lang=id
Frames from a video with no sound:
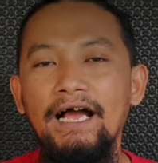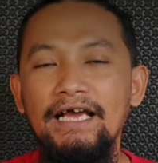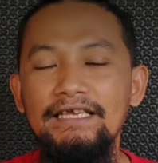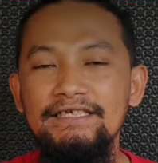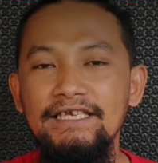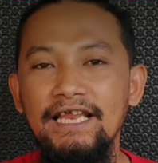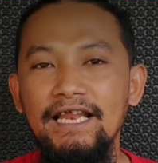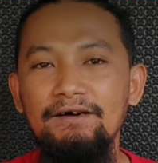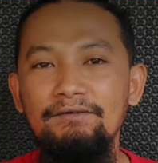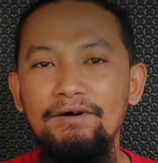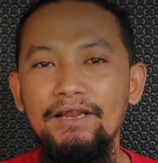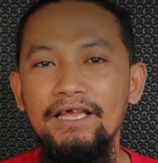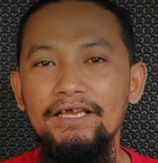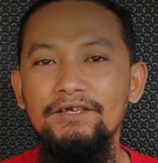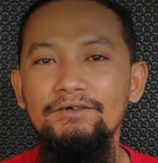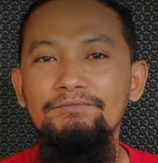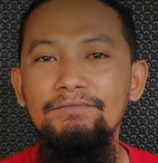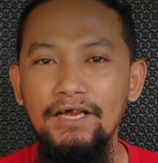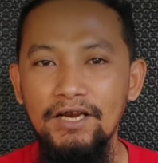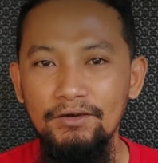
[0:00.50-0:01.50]

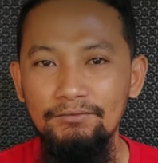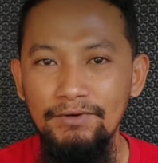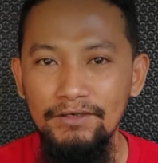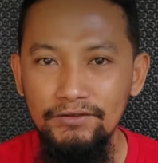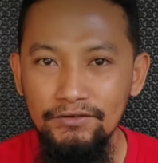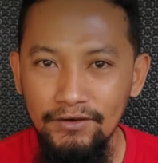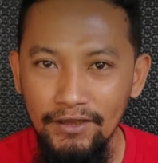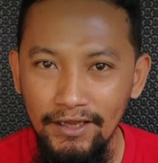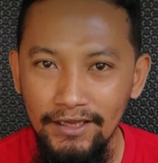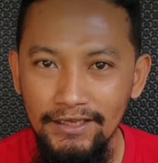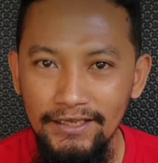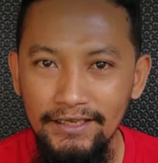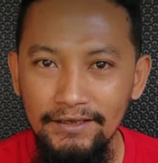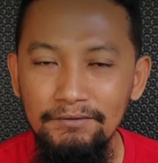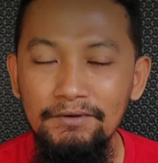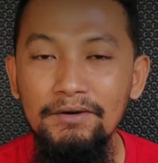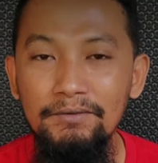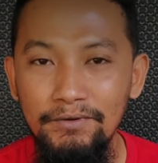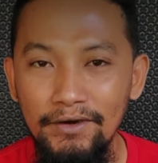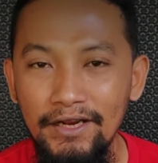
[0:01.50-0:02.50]
Assalamualaikum
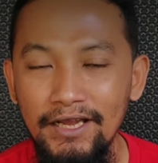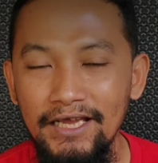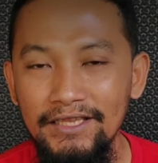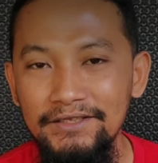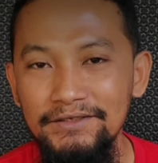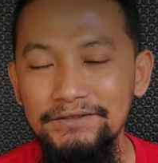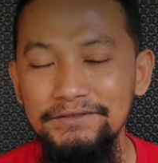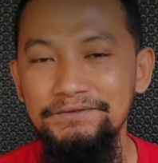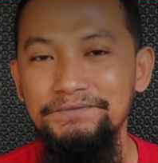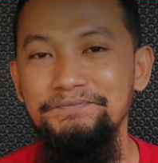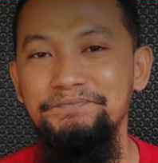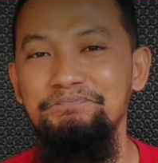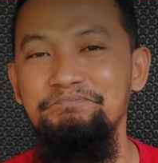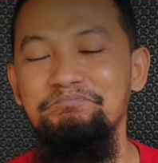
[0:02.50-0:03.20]
warahmatullahi wabarakatuh.